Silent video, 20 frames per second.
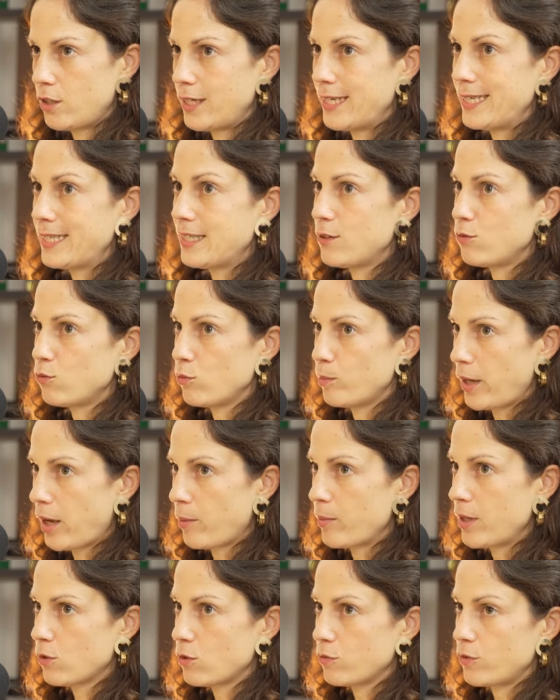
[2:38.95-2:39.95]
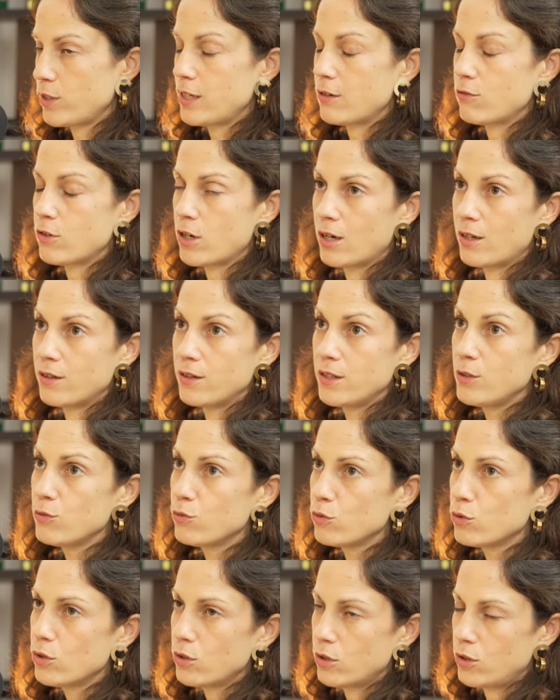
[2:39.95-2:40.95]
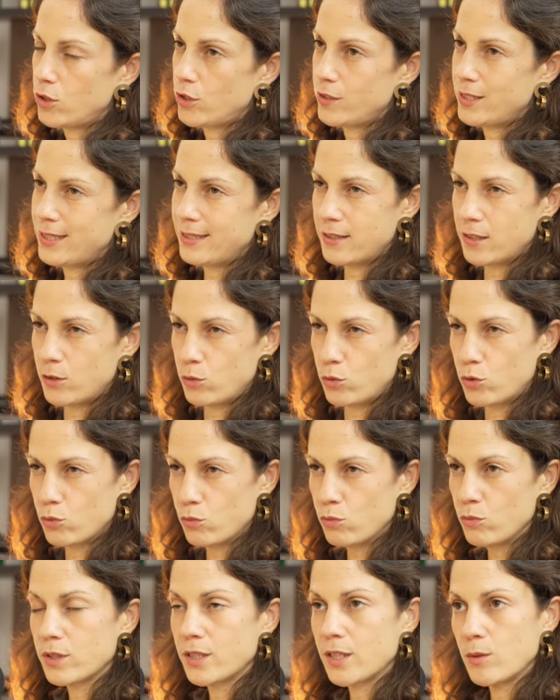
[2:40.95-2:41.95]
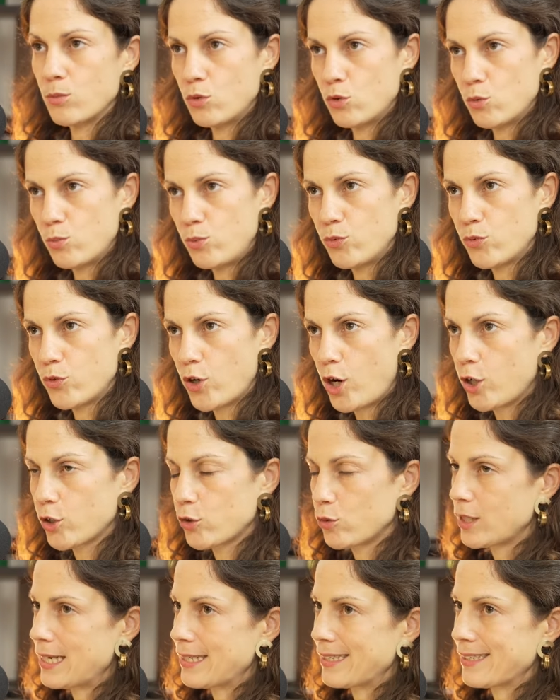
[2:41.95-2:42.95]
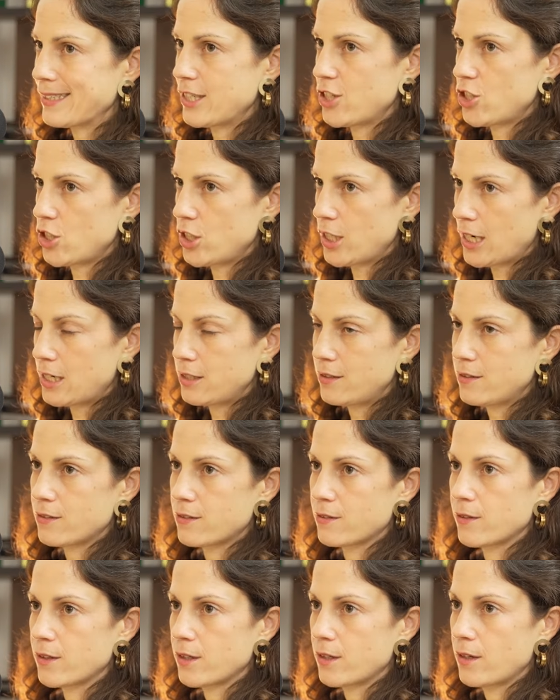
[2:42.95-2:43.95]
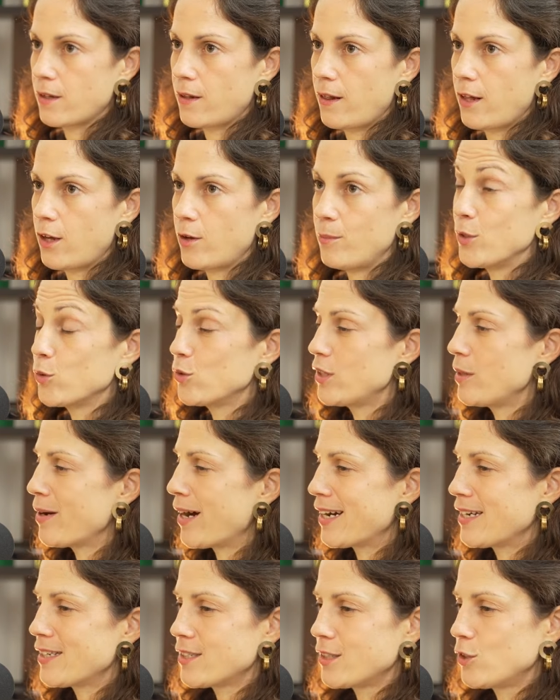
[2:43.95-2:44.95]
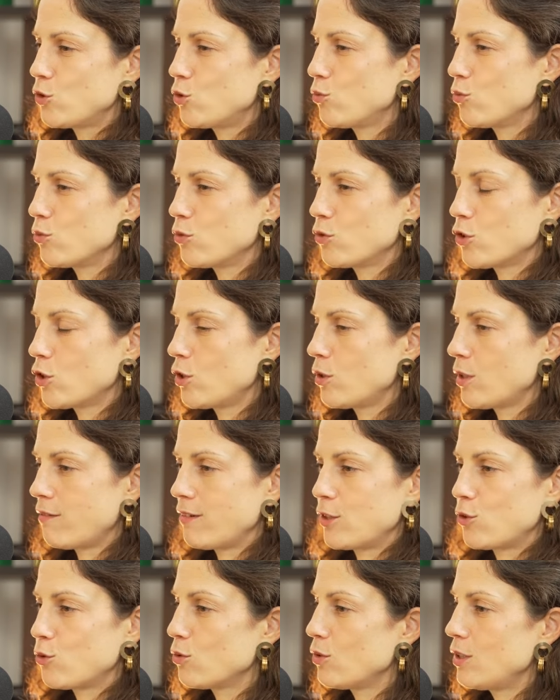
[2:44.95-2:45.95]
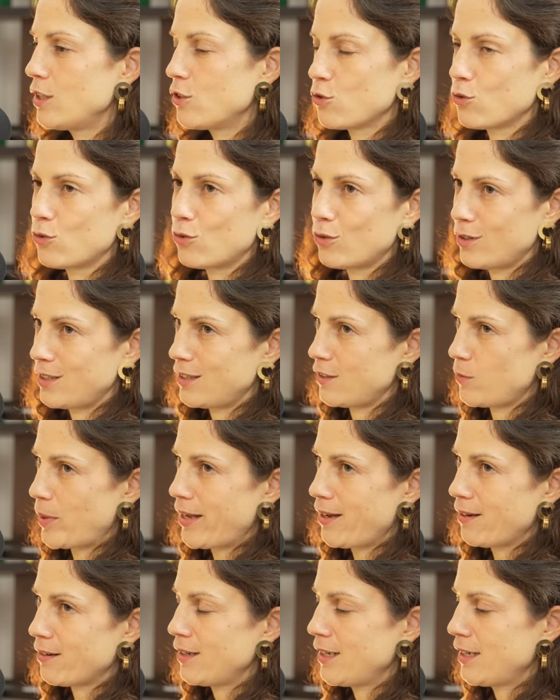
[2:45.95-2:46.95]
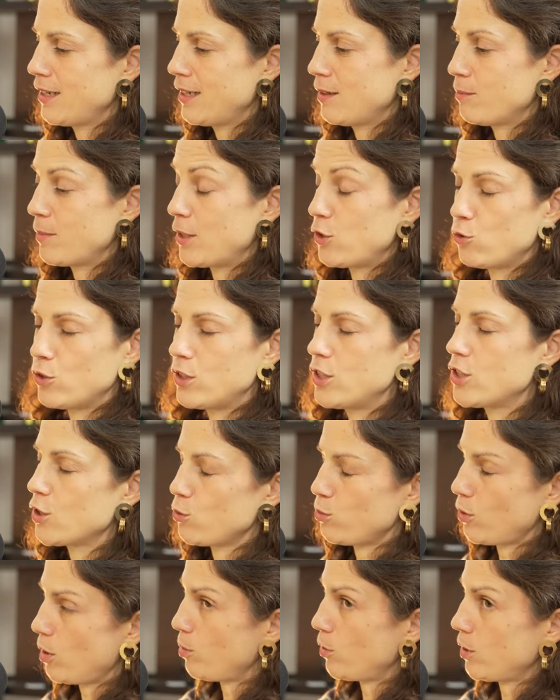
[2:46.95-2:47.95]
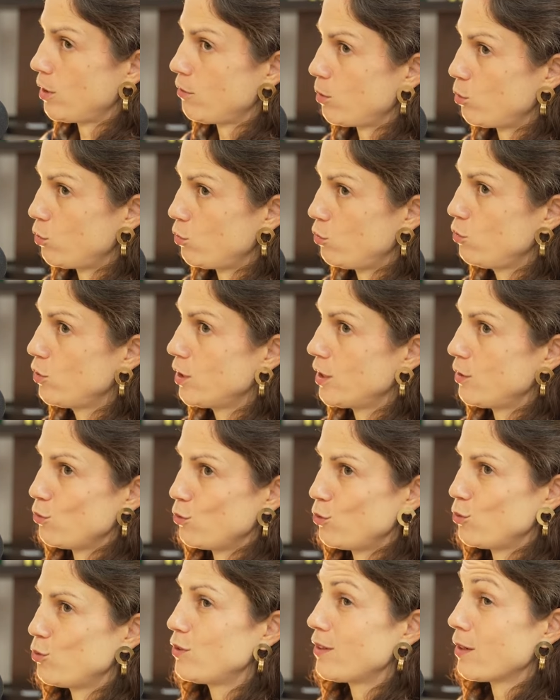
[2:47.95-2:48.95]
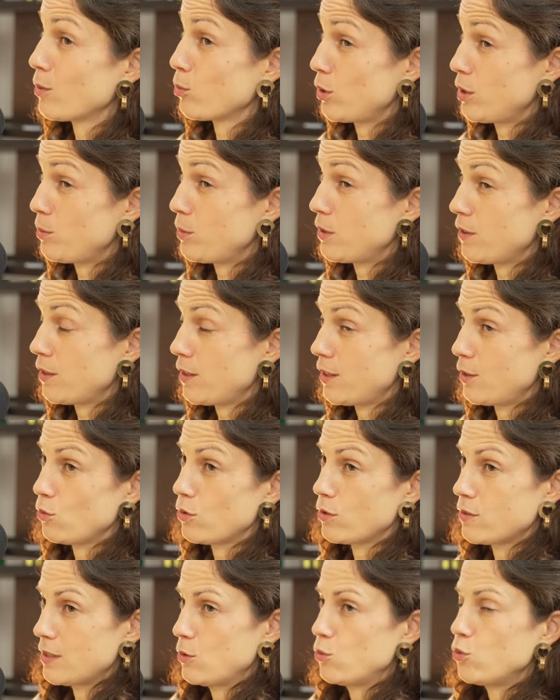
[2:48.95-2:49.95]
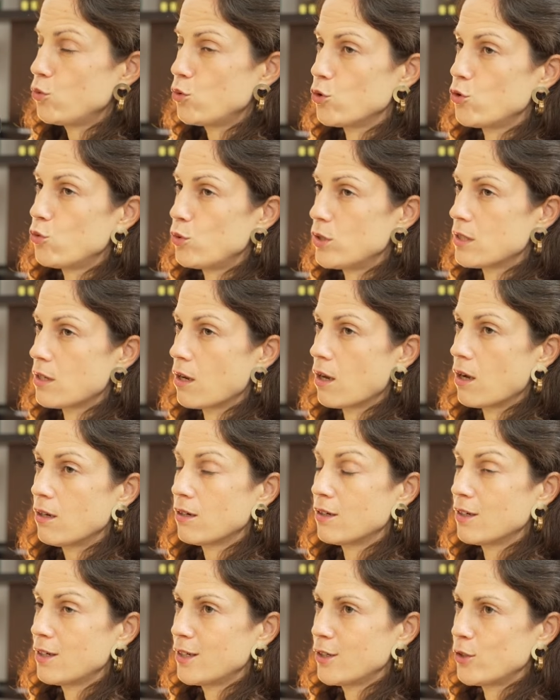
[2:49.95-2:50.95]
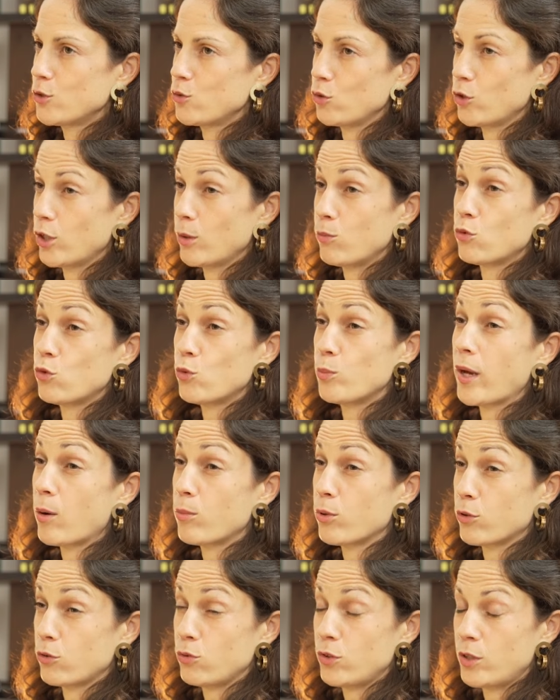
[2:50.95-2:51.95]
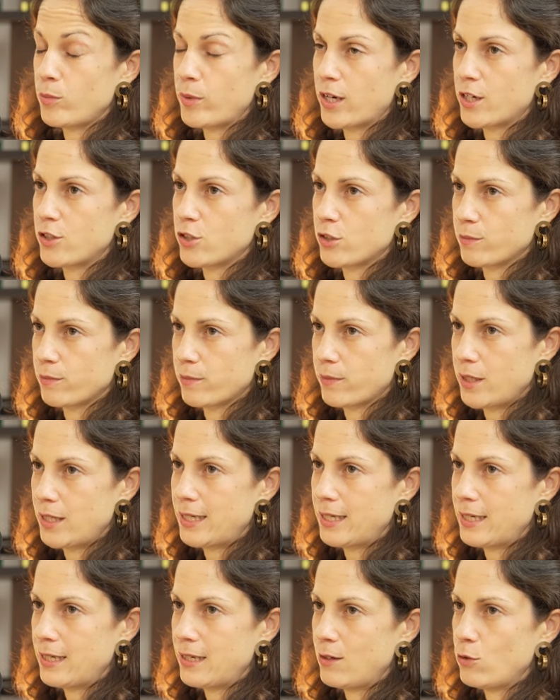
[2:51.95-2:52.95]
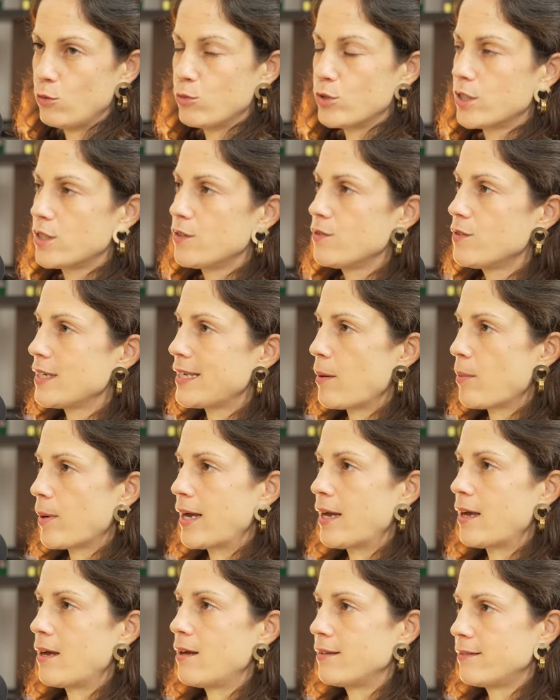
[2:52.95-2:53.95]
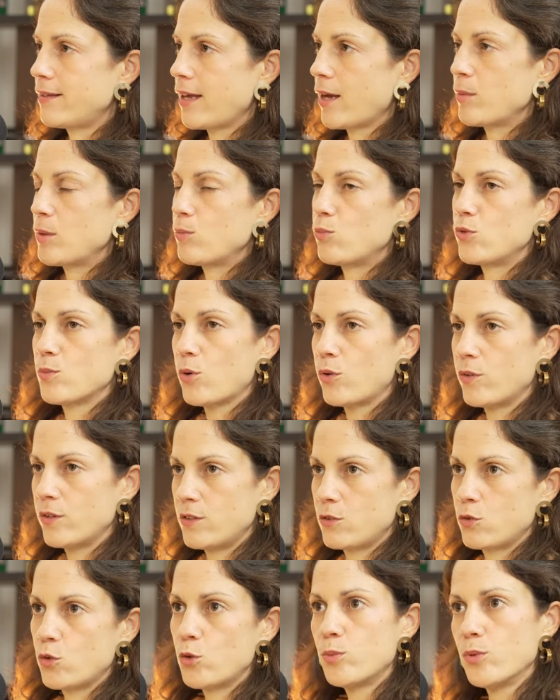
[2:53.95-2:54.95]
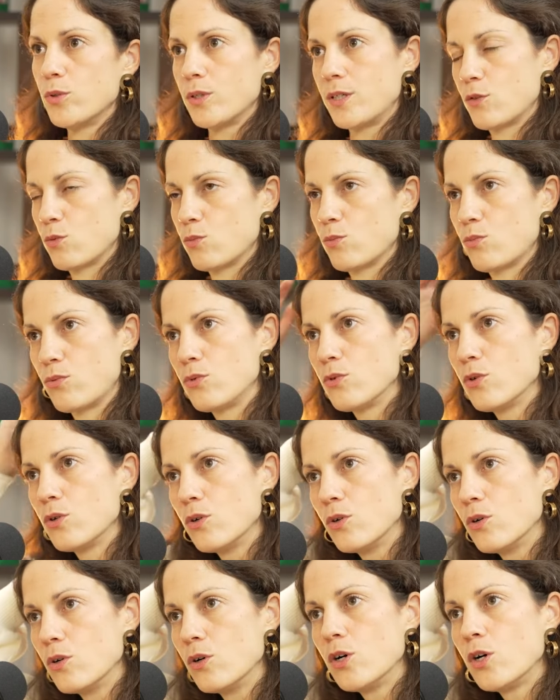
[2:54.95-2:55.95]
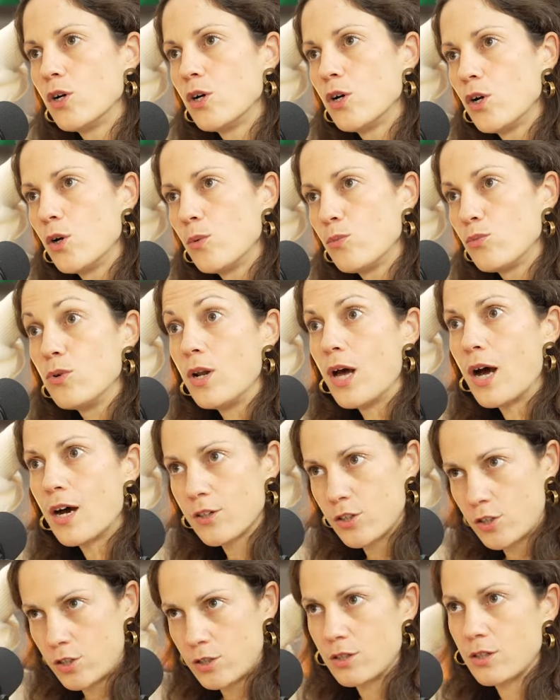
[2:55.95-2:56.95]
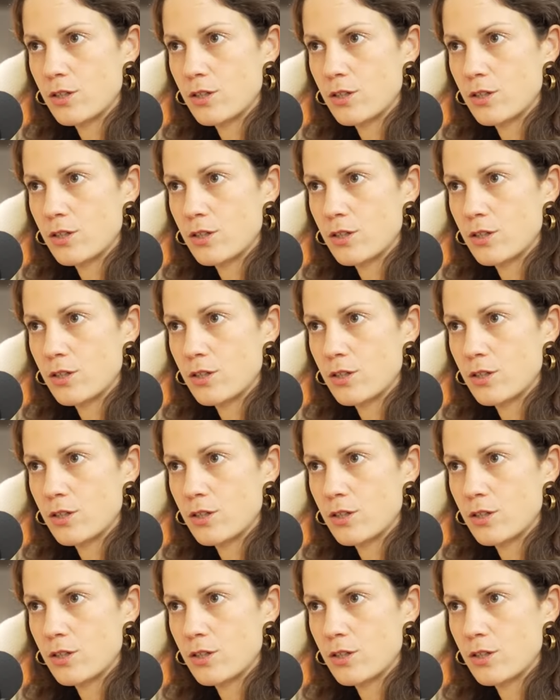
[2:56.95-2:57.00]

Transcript: et qui vont permettre, en fait, d'avoir un niveau d'exécution qui est beaucoup plus fort que quelqu'un qui est généraliste mais au démarrage, si tu fonctionnes avec que des gens experts, bah tu déjà tu pourras pas en avoir beaucoup et donc du coup tu es un peu limité. Et donc ces couteaux suisses là sont quand même super importants au démarrage. Et l'objectif, c'est qu'après, à terme, ils puissent prendre des scopes qui sont plus, euh, plus larges.